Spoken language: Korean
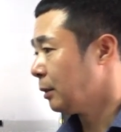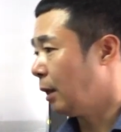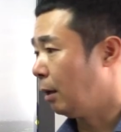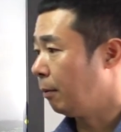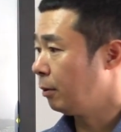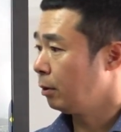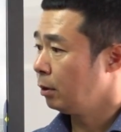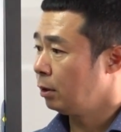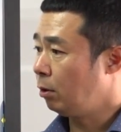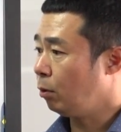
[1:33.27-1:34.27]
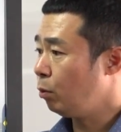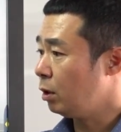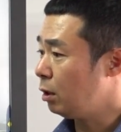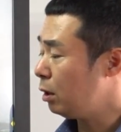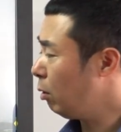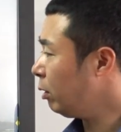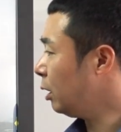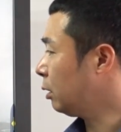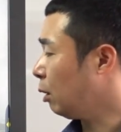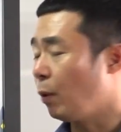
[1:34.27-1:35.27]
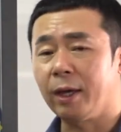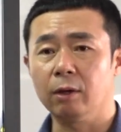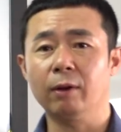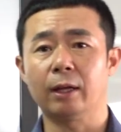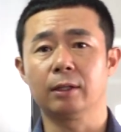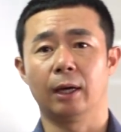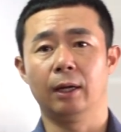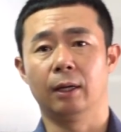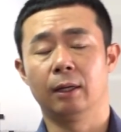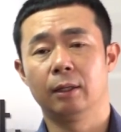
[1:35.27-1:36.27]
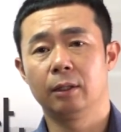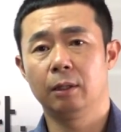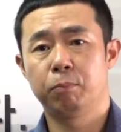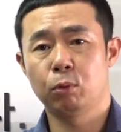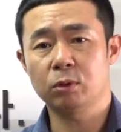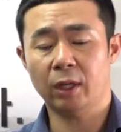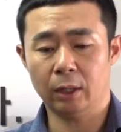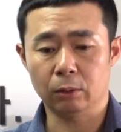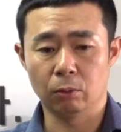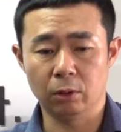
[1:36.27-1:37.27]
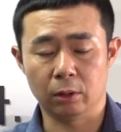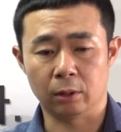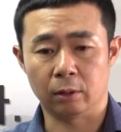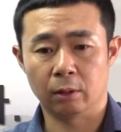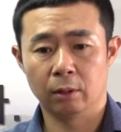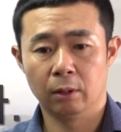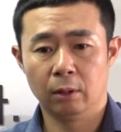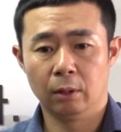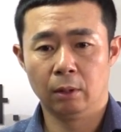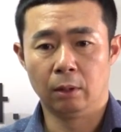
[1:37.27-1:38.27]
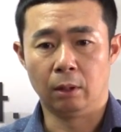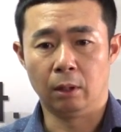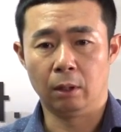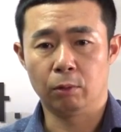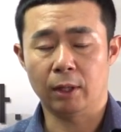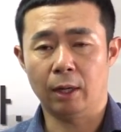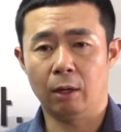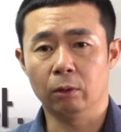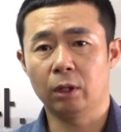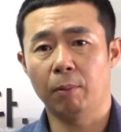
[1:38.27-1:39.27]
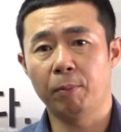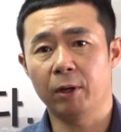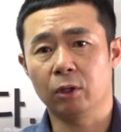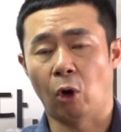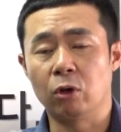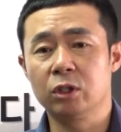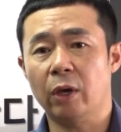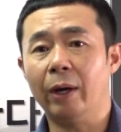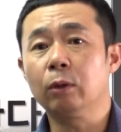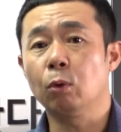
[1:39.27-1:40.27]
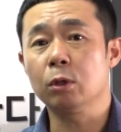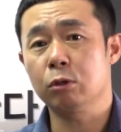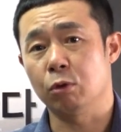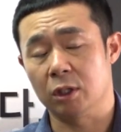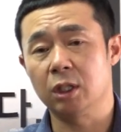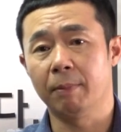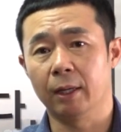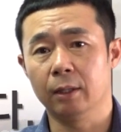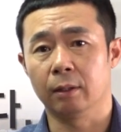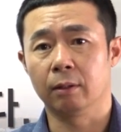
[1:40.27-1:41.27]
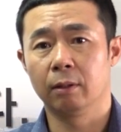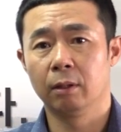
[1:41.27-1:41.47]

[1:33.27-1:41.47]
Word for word: 자, 이런 이런 일들이 왜 일어나느냐? 이 부동산 활동은 어, 우리가 어떻게 보면 경제 활동일 수도 있지만은